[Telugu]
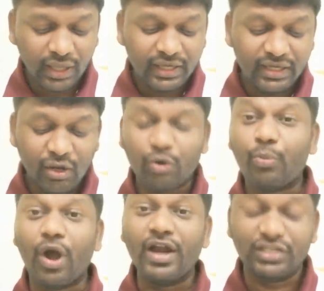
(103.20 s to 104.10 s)
ఈయన ఒక
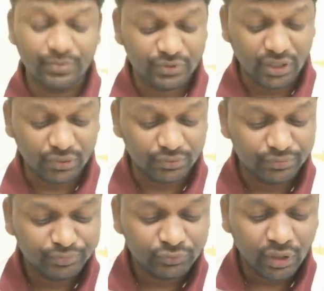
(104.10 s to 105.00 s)
పాయింట్ చెప్తున్నారు
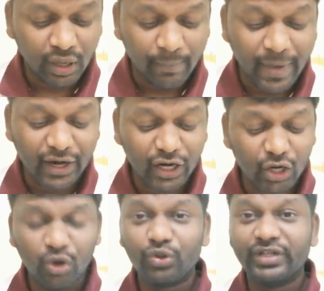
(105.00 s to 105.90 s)

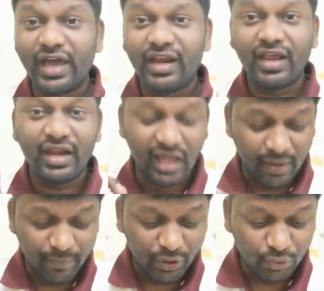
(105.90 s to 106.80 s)
మార్కెట్లో ధైర్యాన్ని
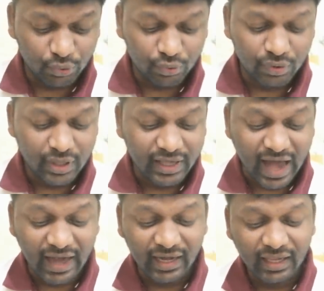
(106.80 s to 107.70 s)
అమ్మరు
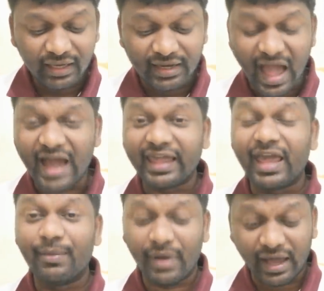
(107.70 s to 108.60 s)
కానీ
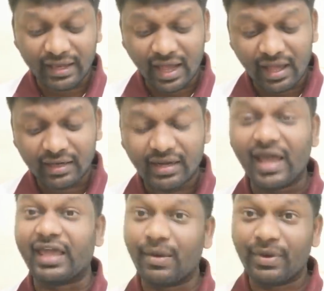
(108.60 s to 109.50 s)
నాకేమి అయినా
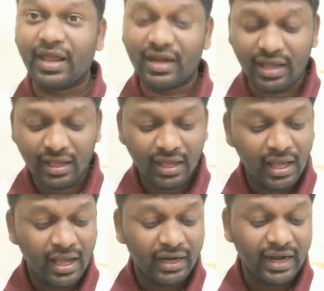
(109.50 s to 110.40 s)
నాకేమైనా
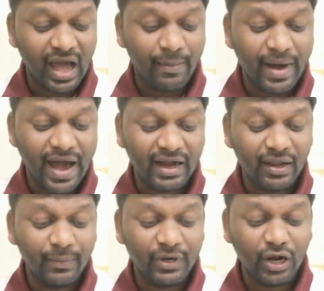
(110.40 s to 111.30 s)
నా భార్య
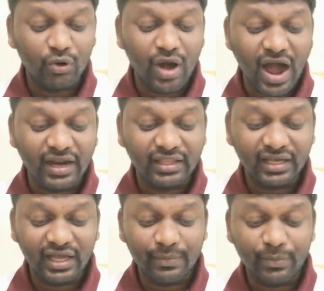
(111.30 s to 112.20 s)
పిల్లలకు ఆర్థిక
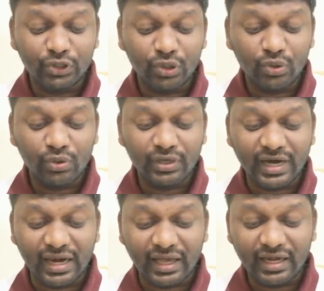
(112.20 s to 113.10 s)
ఇబ్బందులు
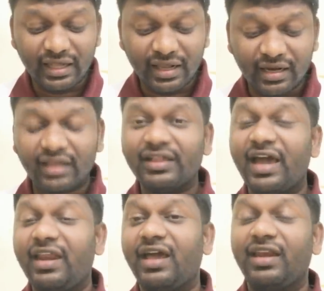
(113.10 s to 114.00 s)
కలగనీనన్న
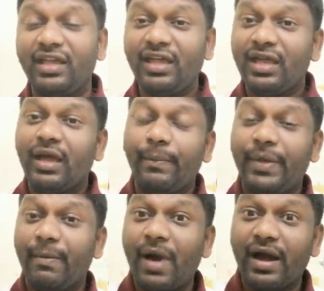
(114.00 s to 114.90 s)
ధైర్యాన్ని
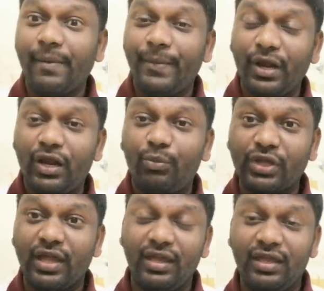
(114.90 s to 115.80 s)
బీమా కంపెనీలు
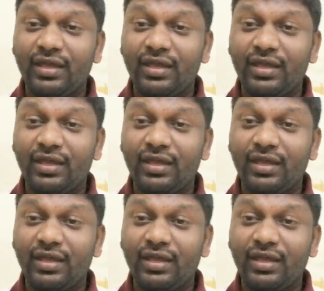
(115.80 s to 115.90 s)
నమ్ముతాయి